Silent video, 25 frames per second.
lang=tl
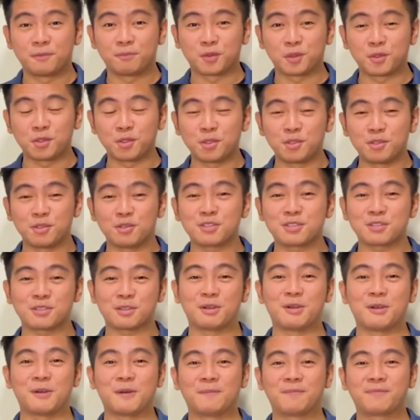Good news
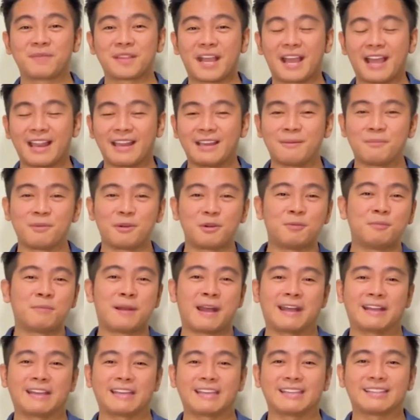to. Alam mo kung
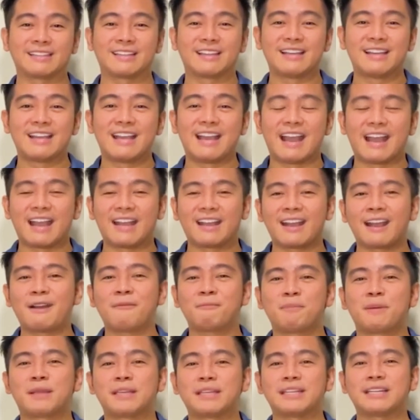bakit? Ang
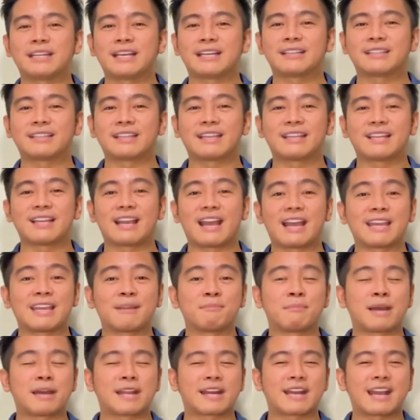company natin ay
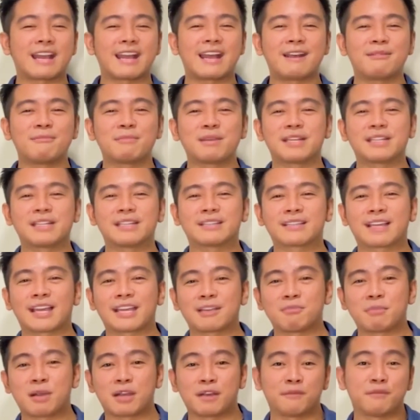marami na
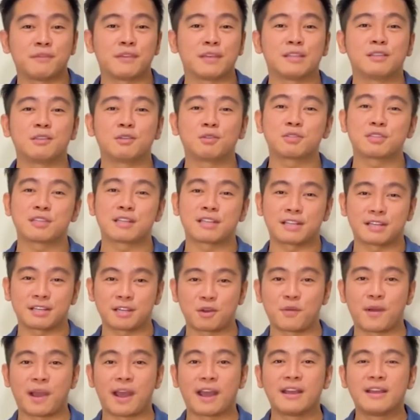tayong mga videos na
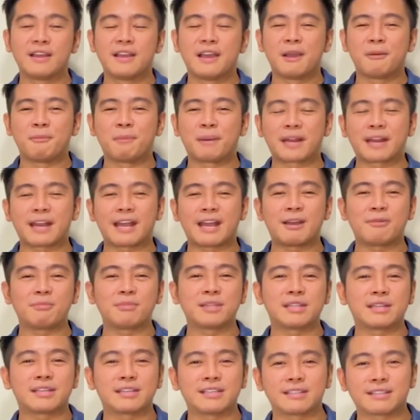nagawa.
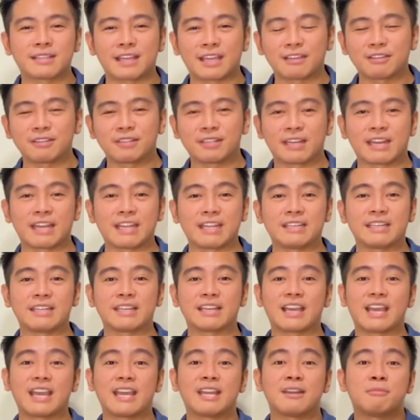Marami na rin tayong
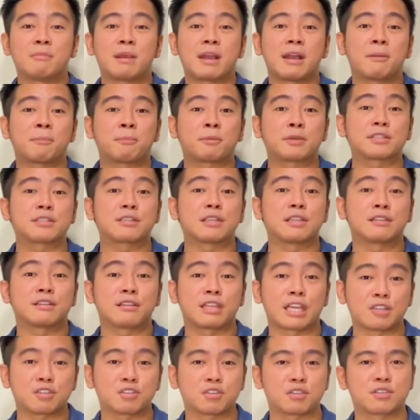training and mga
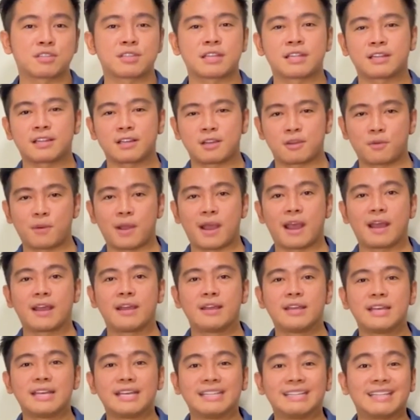presentations na nagawa.
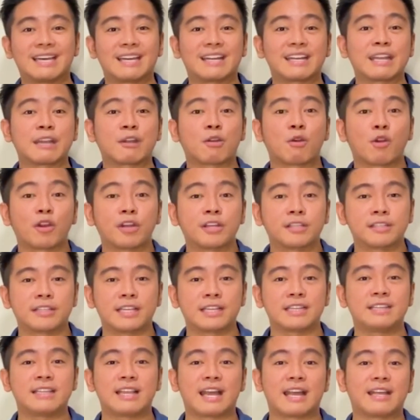Na
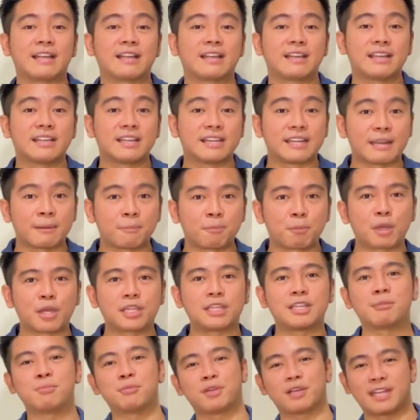recorded na na
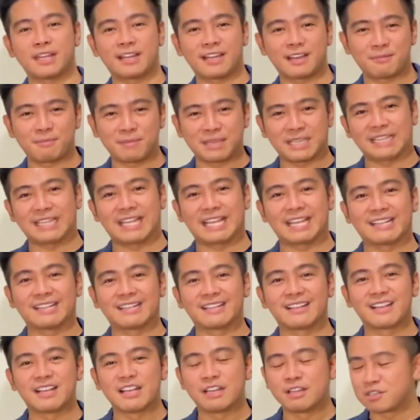pwede mo rin gamitin.
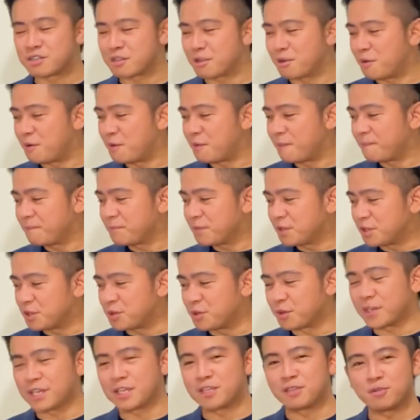So,
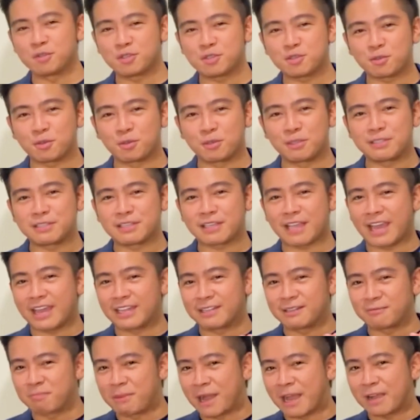you can use tools
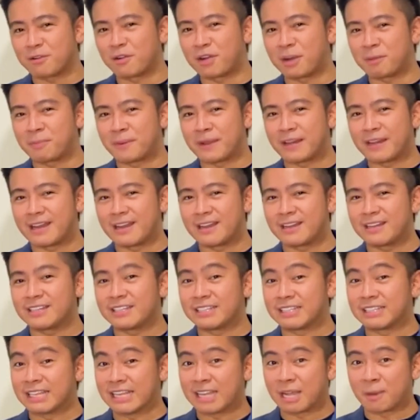kahit bago ka pa
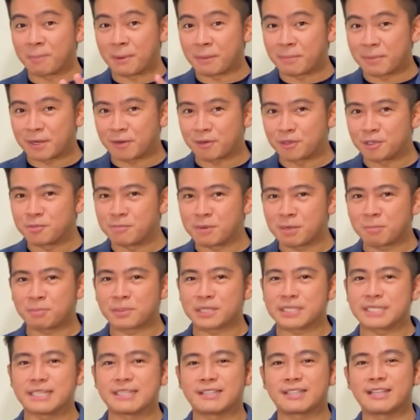lang, hindi ka pa marunong
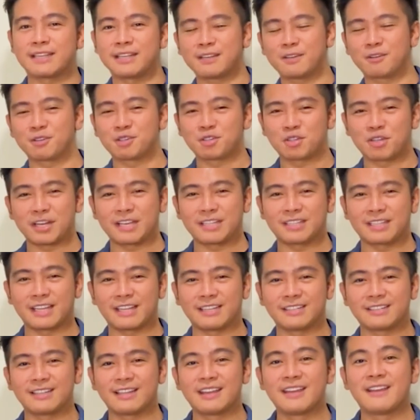mag-present ng negosyo
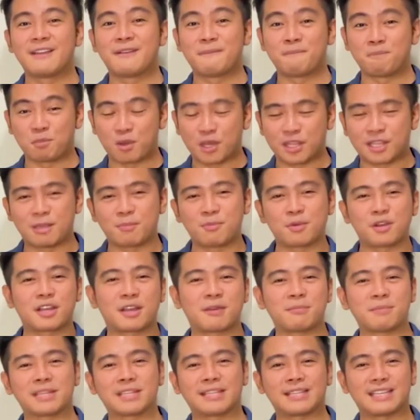natin, pwede mong
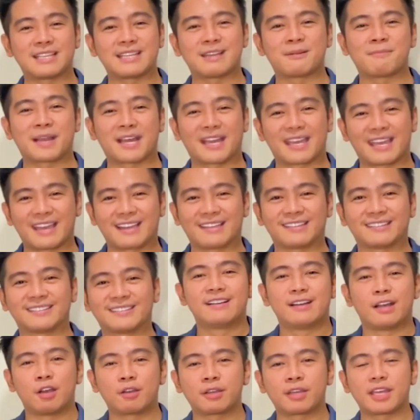gamitin yung mga yan.
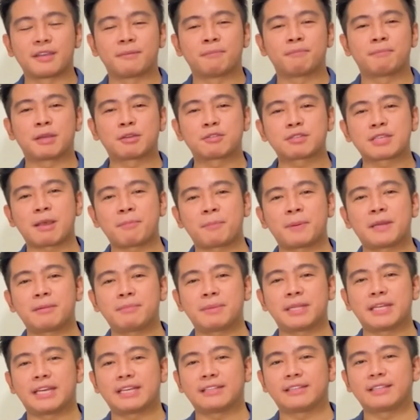Okay, pag-usapan
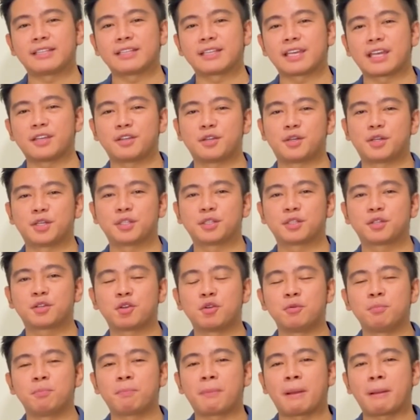naman natin ngayon
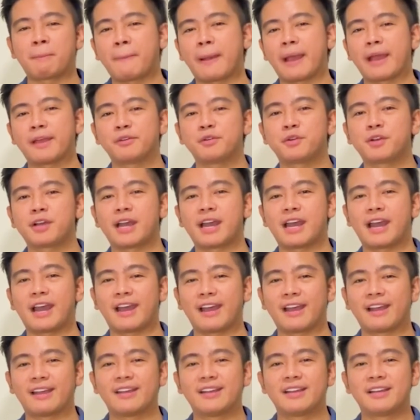kung paano
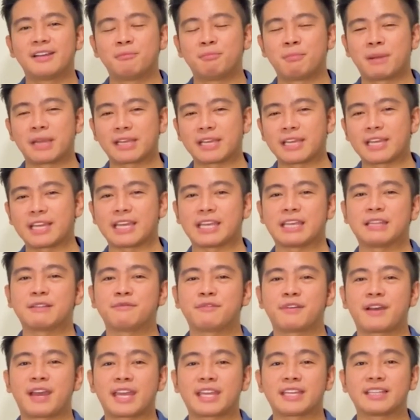ka mag
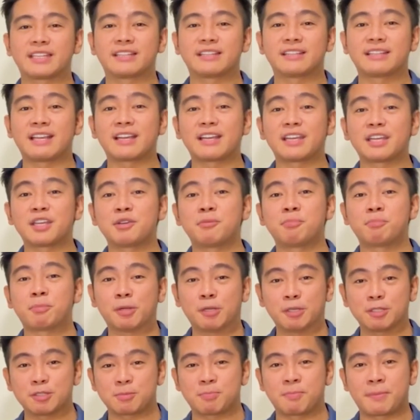invite ng iyong
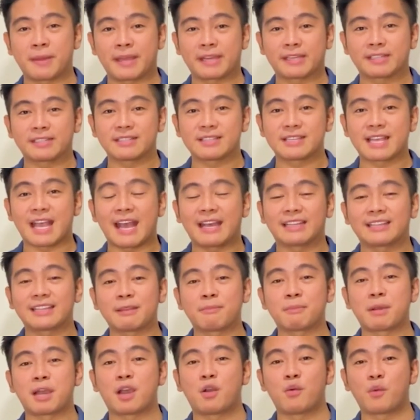prospect sa
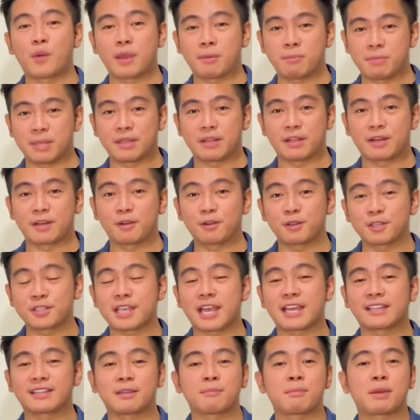ating mga webinar o
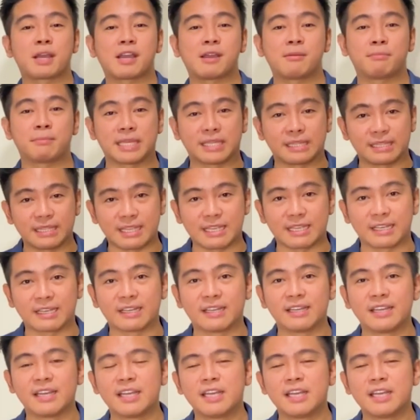sa ating mga meeting.